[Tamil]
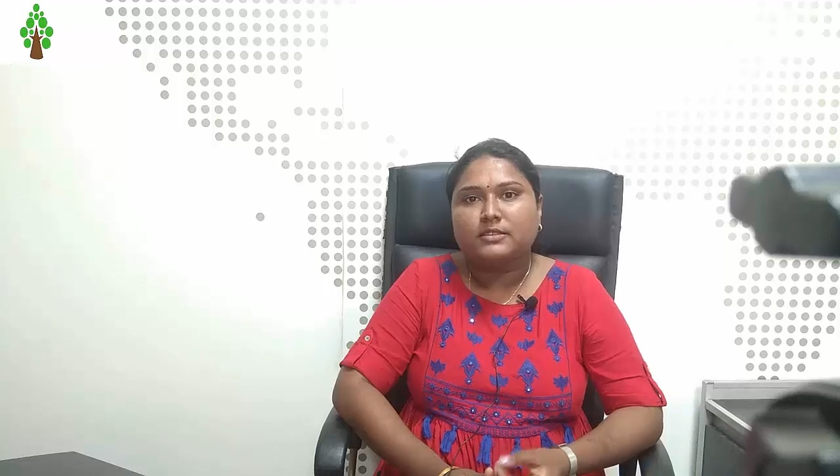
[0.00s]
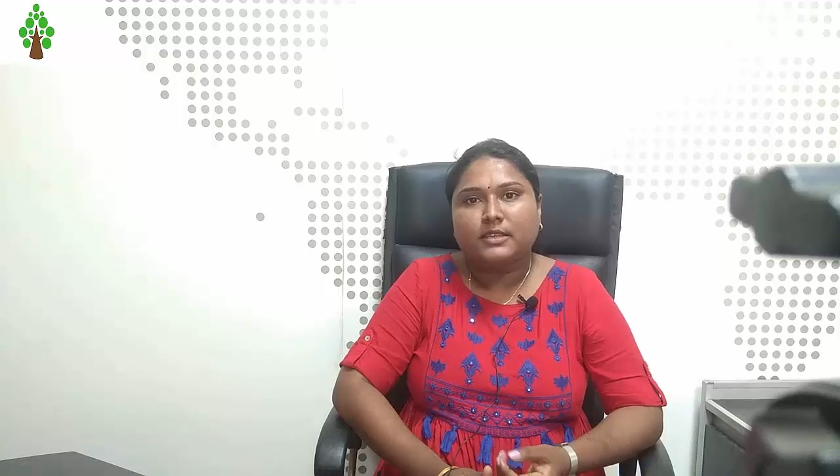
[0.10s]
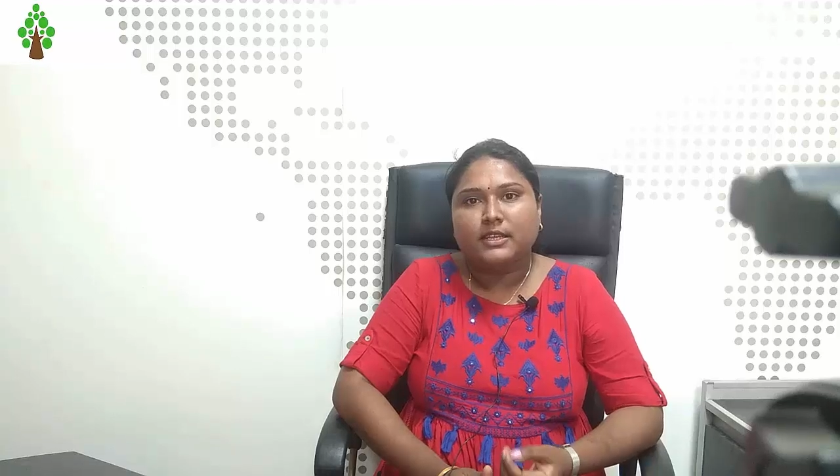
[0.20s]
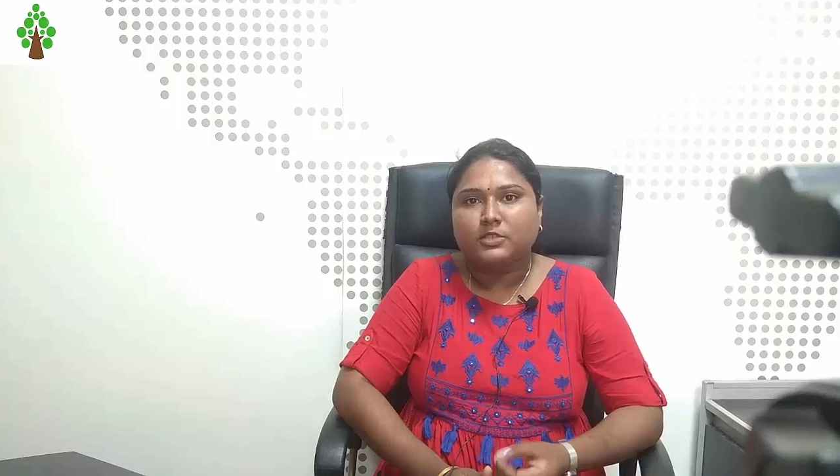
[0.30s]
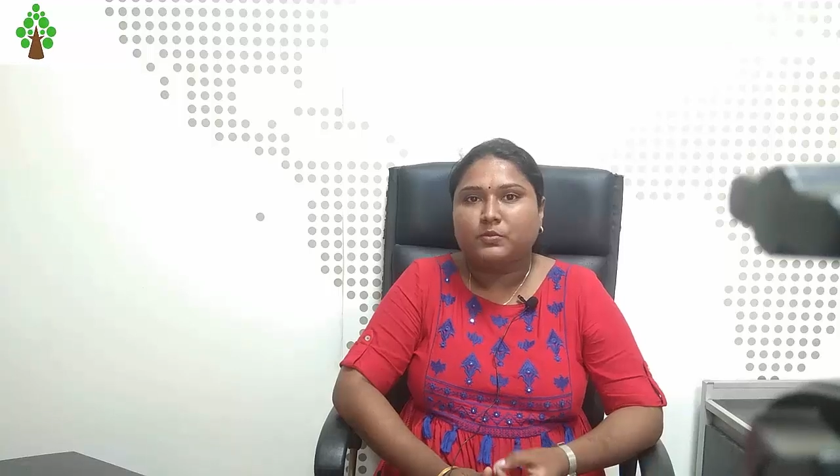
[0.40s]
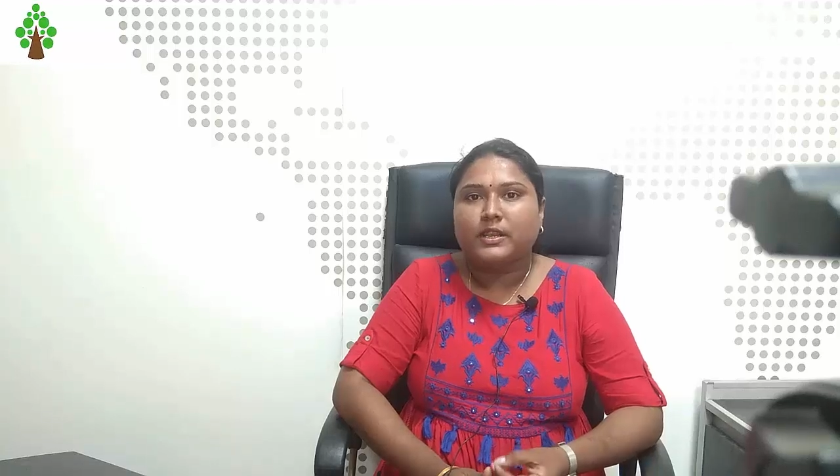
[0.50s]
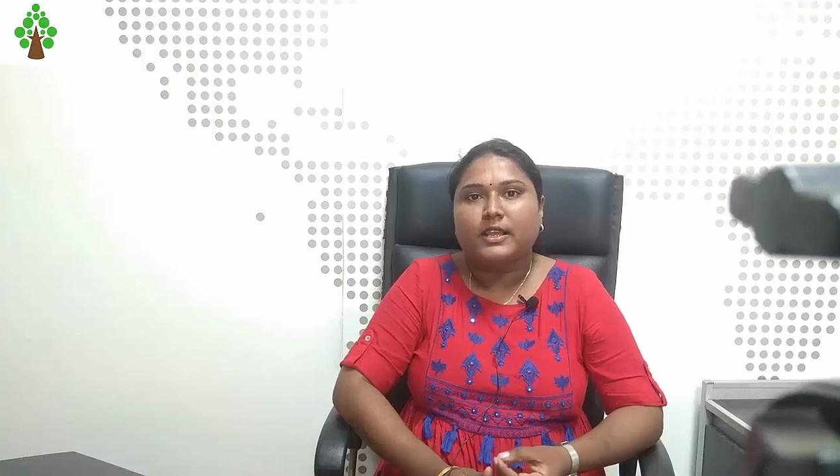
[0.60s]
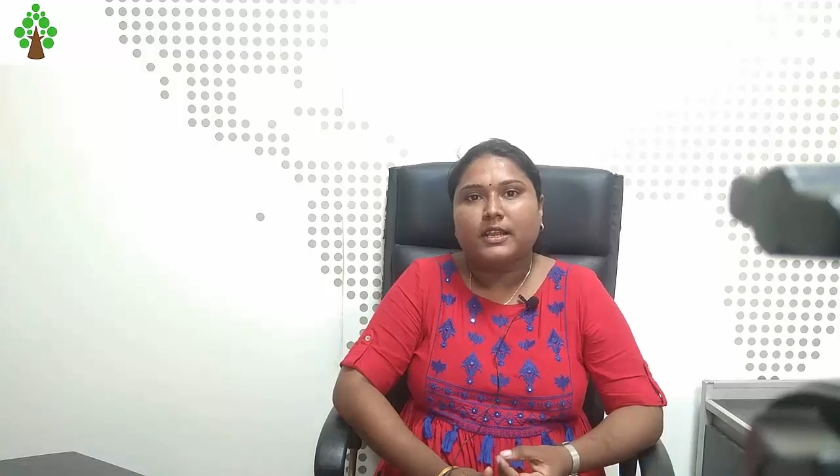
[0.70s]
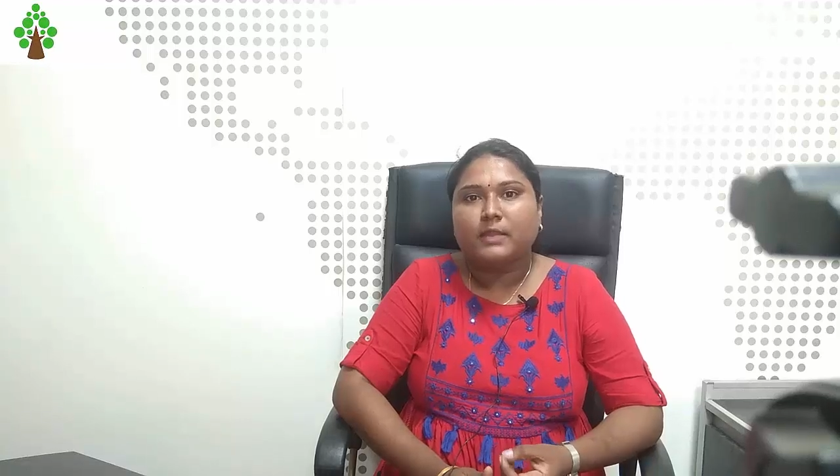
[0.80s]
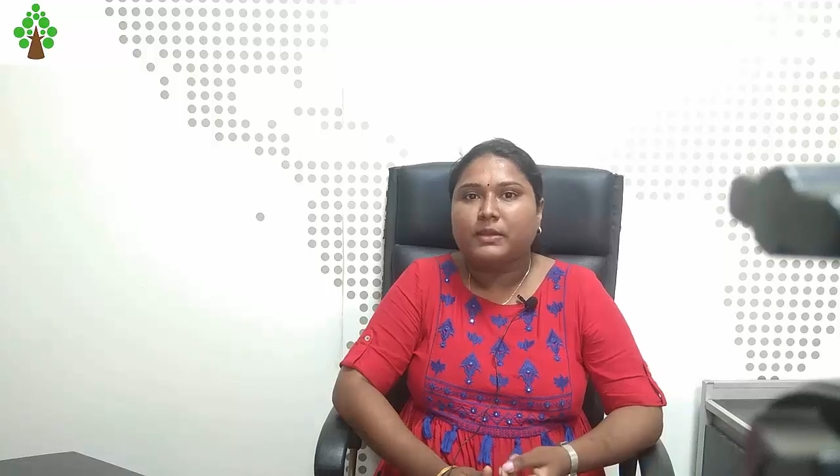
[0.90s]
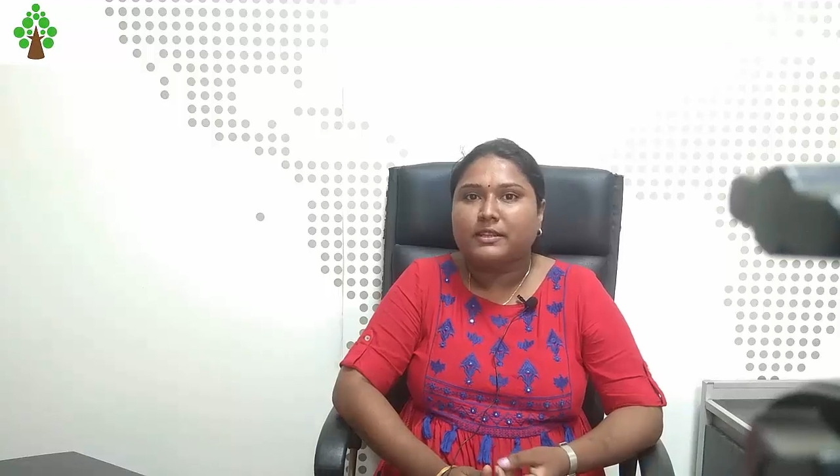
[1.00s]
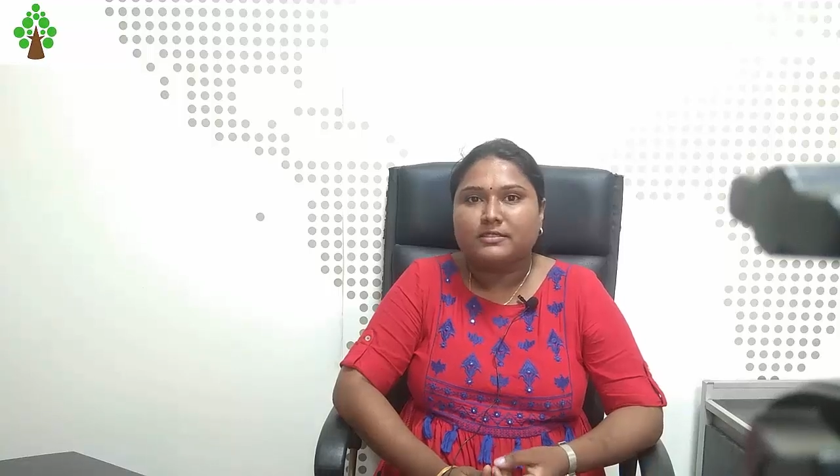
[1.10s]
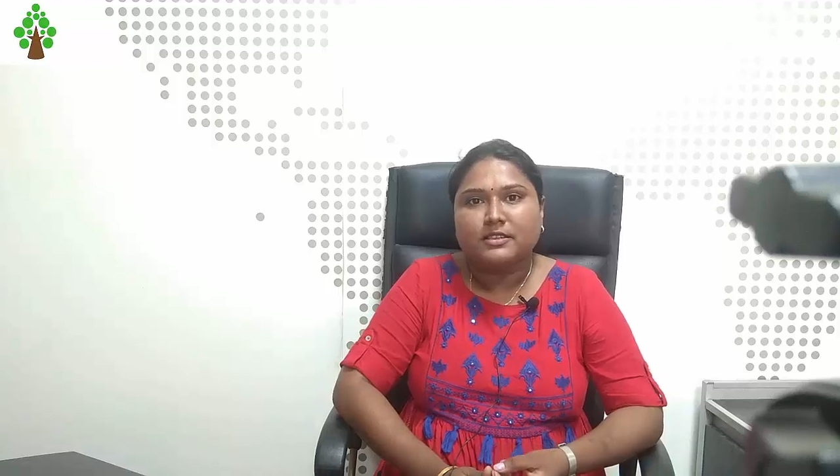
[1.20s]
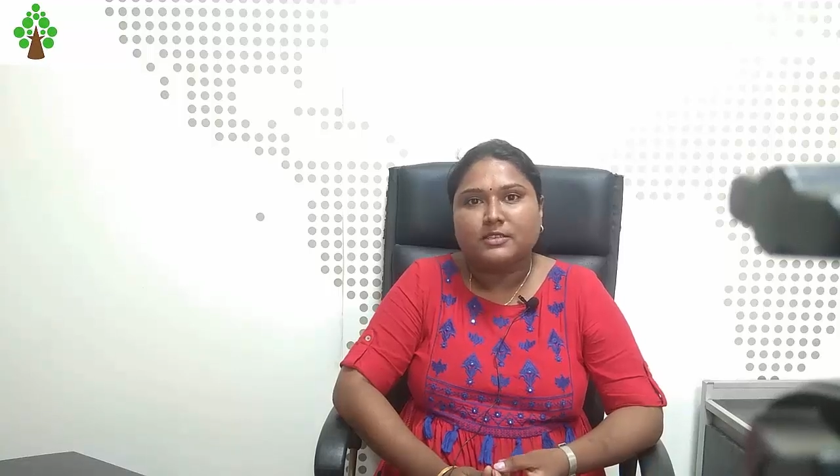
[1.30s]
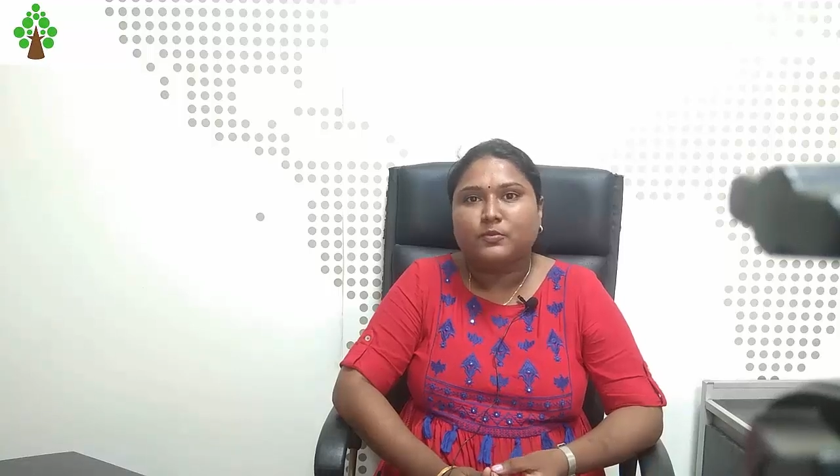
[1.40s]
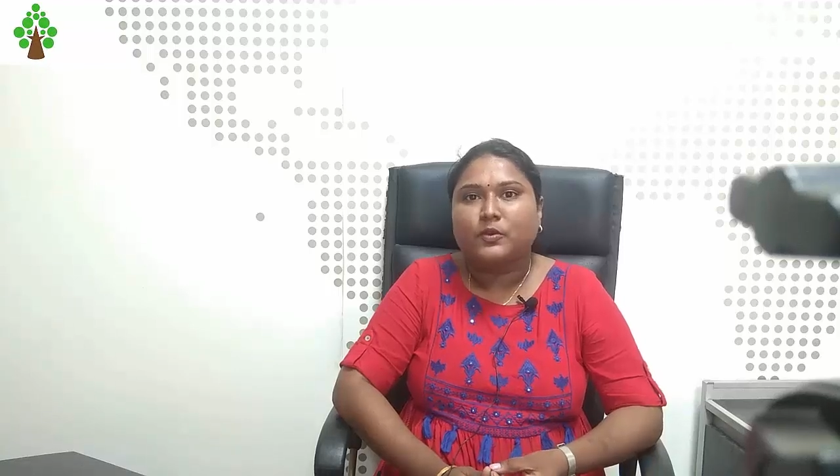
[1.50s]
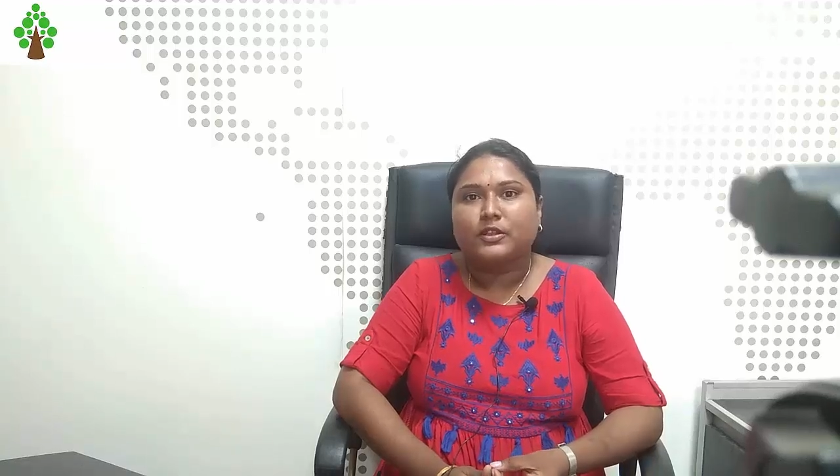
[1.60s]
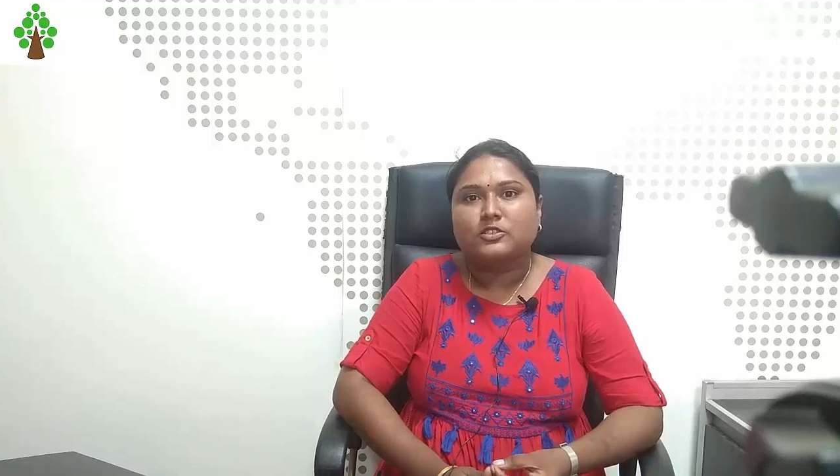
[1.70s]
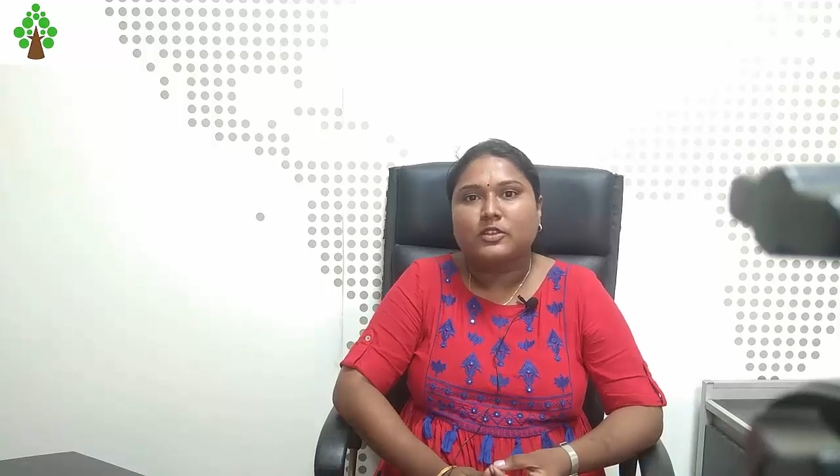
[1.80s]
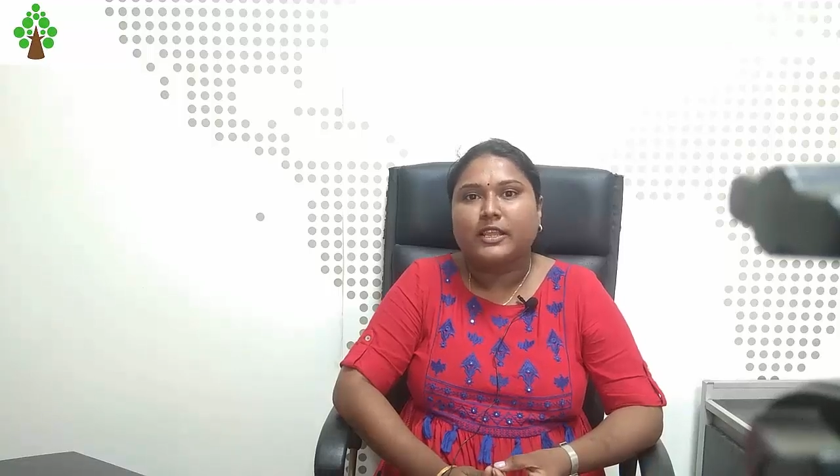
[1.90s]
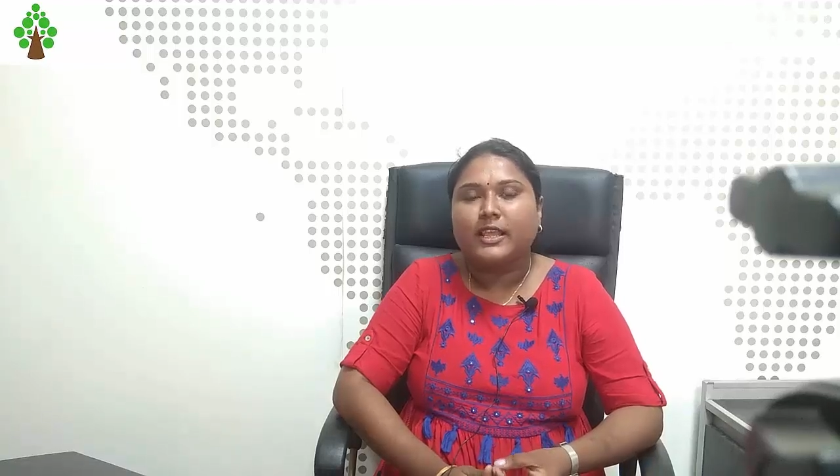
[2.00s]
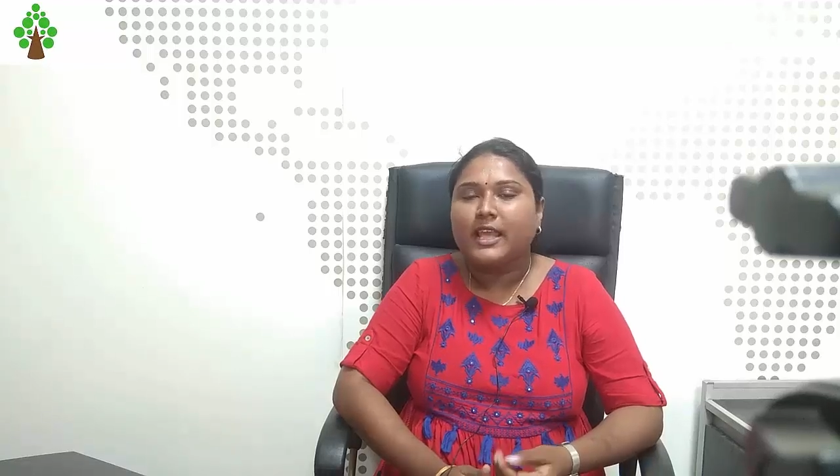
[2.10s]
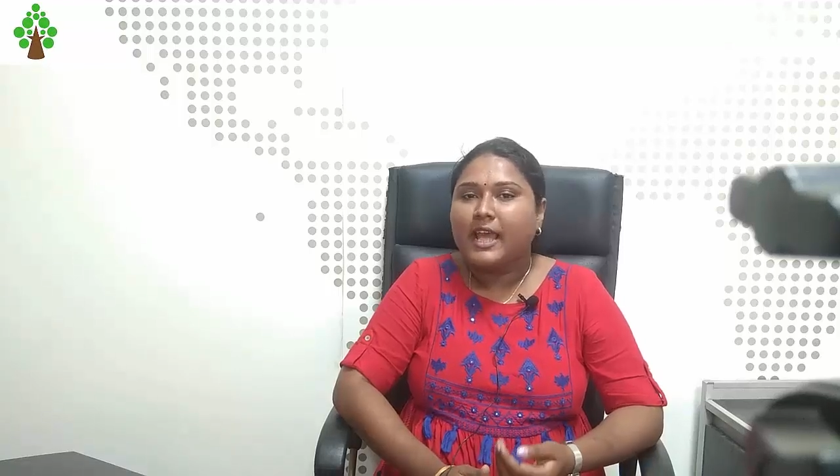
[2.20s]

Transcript: சார் அர்ஜ் பண்ணி கண்டிப்பாக டெஸ்ட் சீரிஸ் போடுங்கன்னு சொல்லி